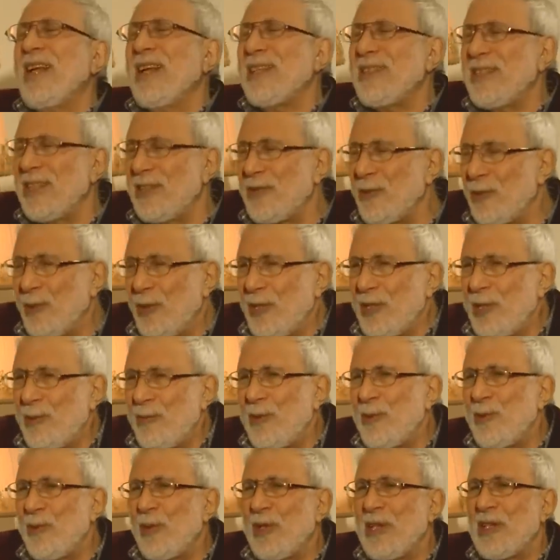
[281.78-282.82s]
حتى تروح
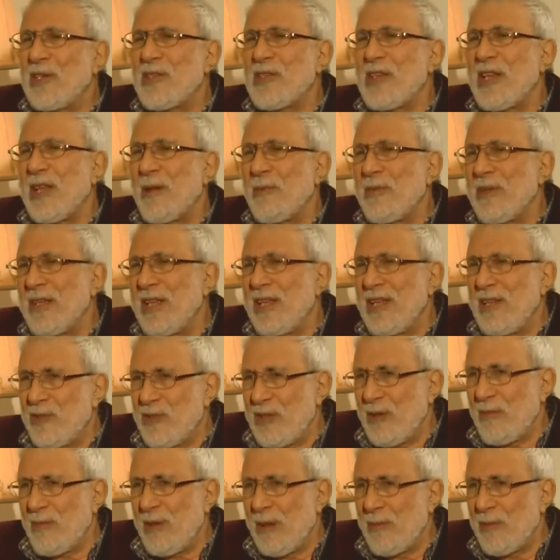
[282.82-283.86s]
للبنوك الإسلامية اللي
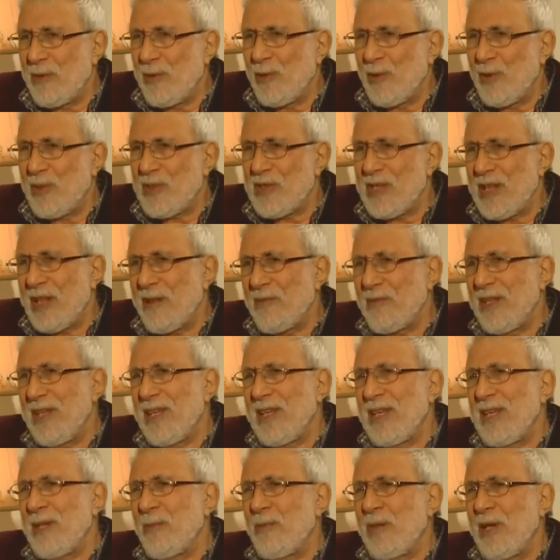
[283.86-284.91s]
يسمى بنوك إسلامية
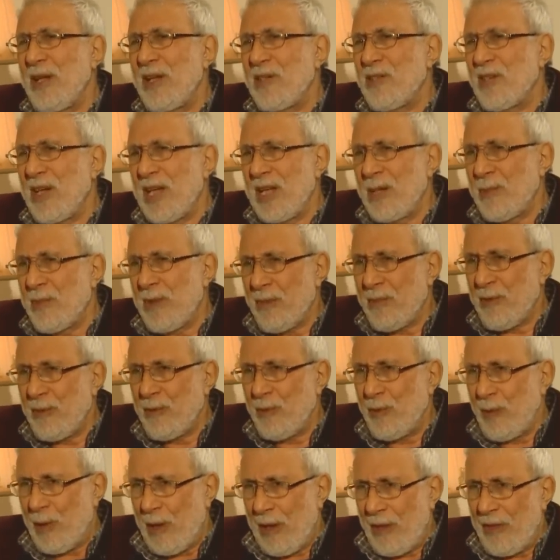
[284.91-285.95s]
هي بها جانب
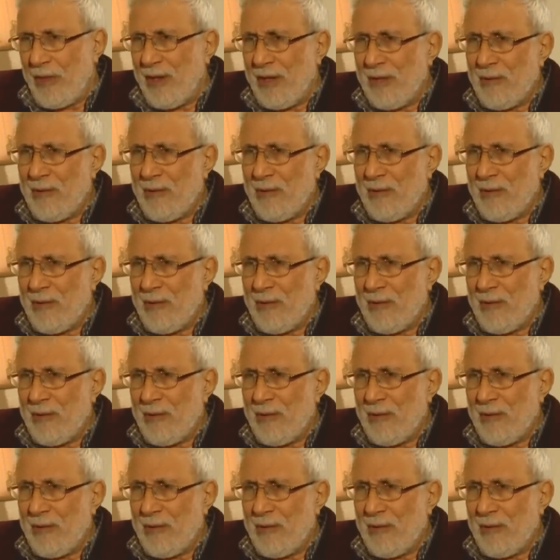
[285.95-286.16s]
ربوي واضح